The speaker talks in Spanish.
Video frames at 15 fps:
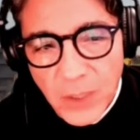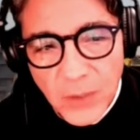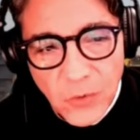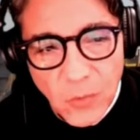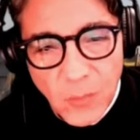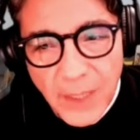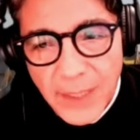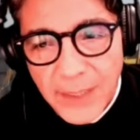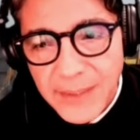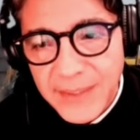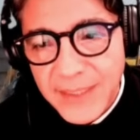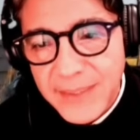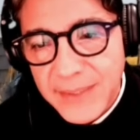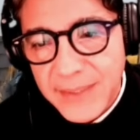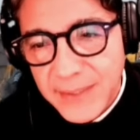con la toma
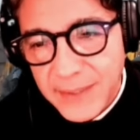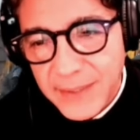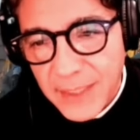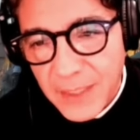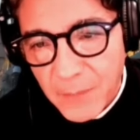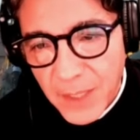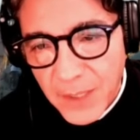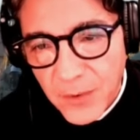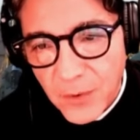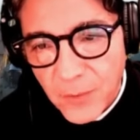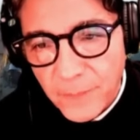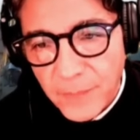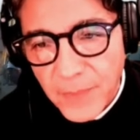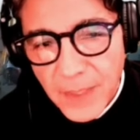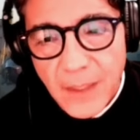17 de
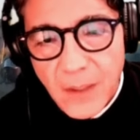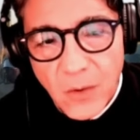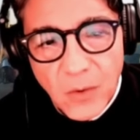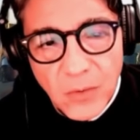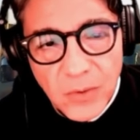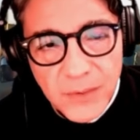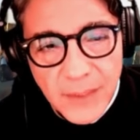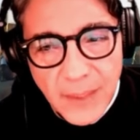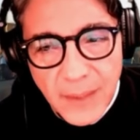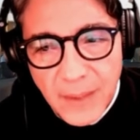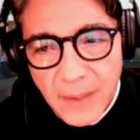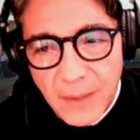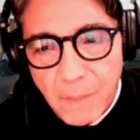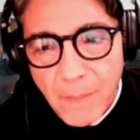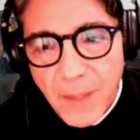mayo, los
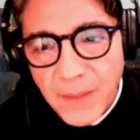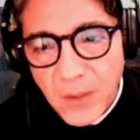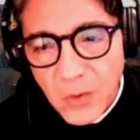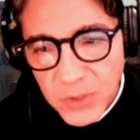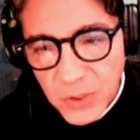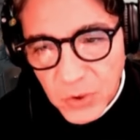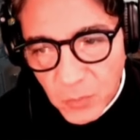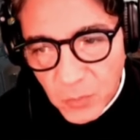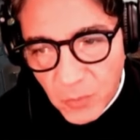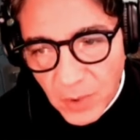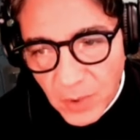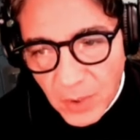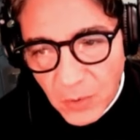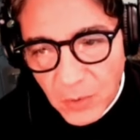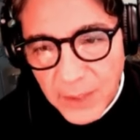más de 200
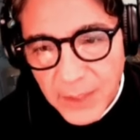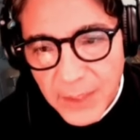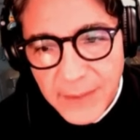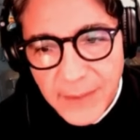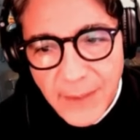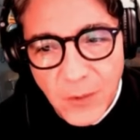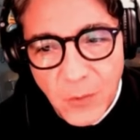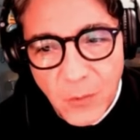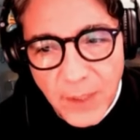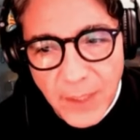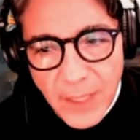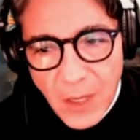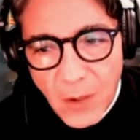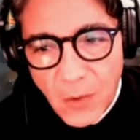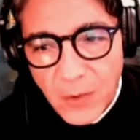pobladores que estaban
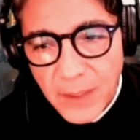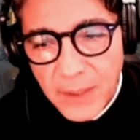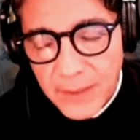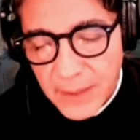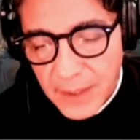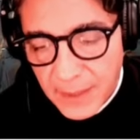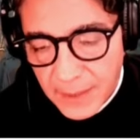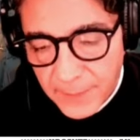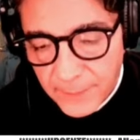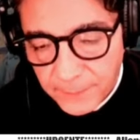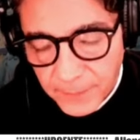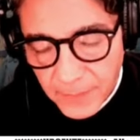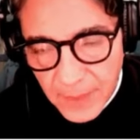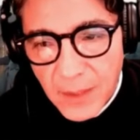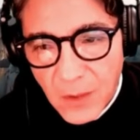ubicados en esta
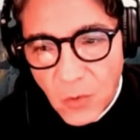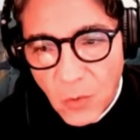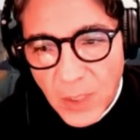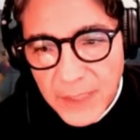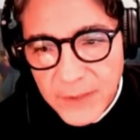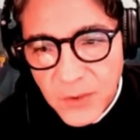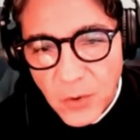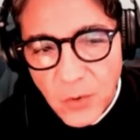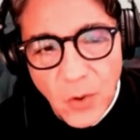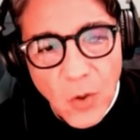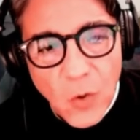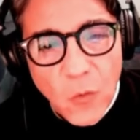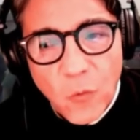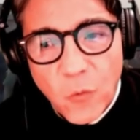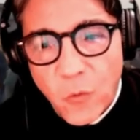
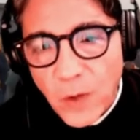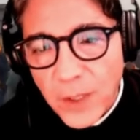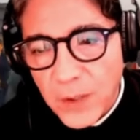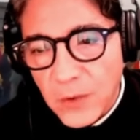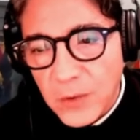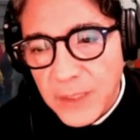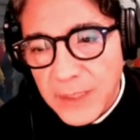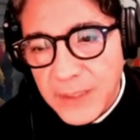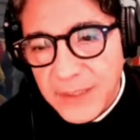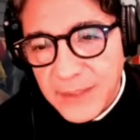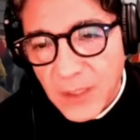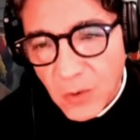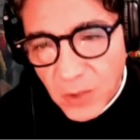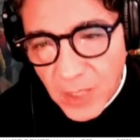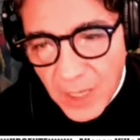locación fueron
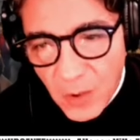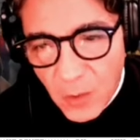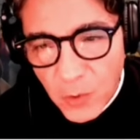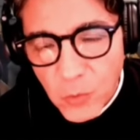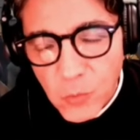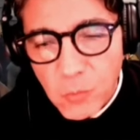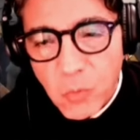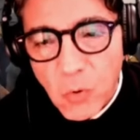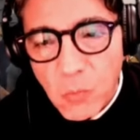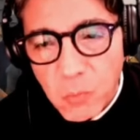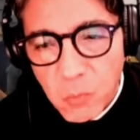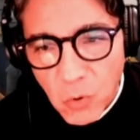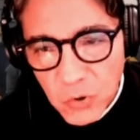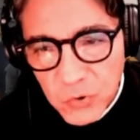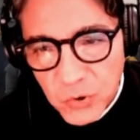desalojados en un
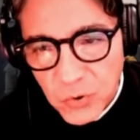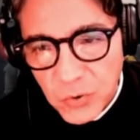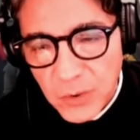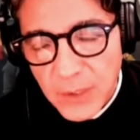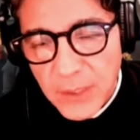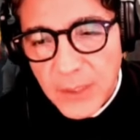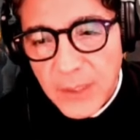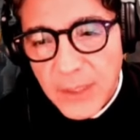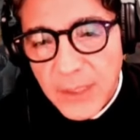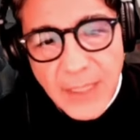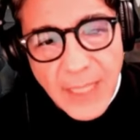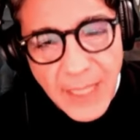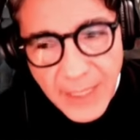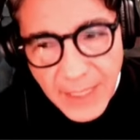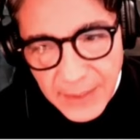pomposo
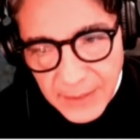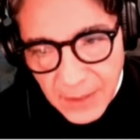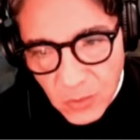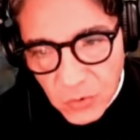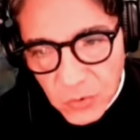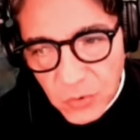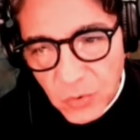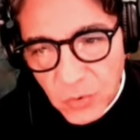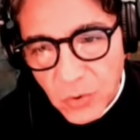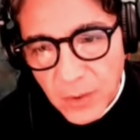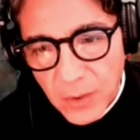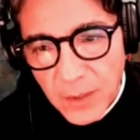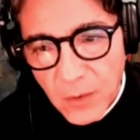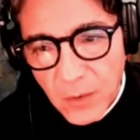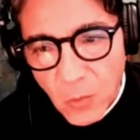escandaloso
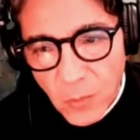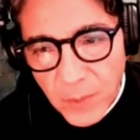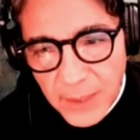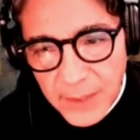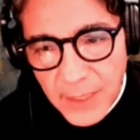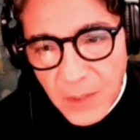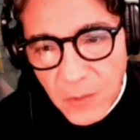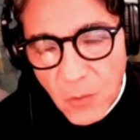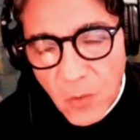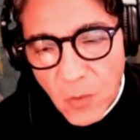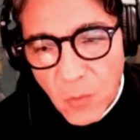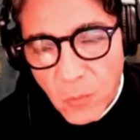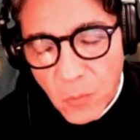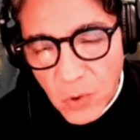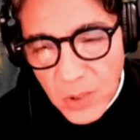eh,
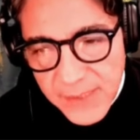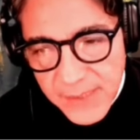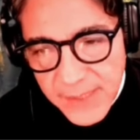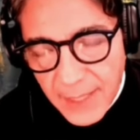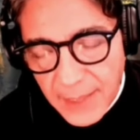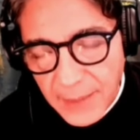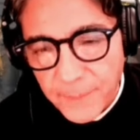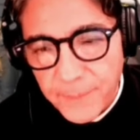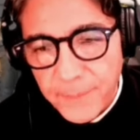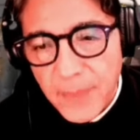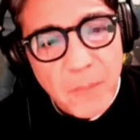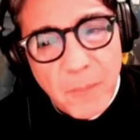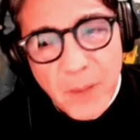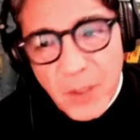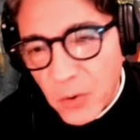operativo policial,
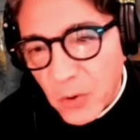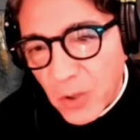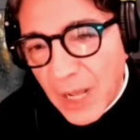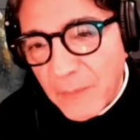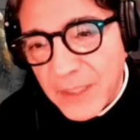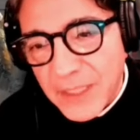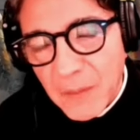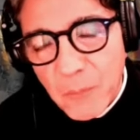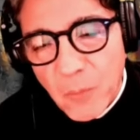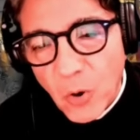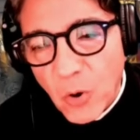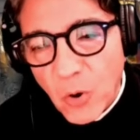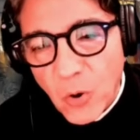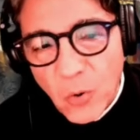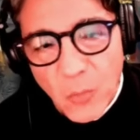pero a mí
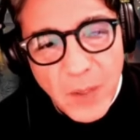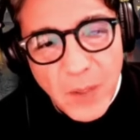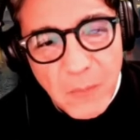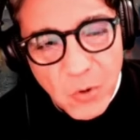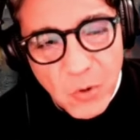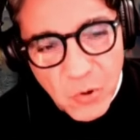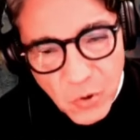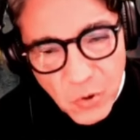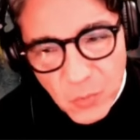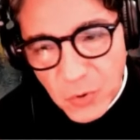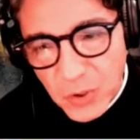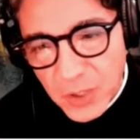tampoco me importó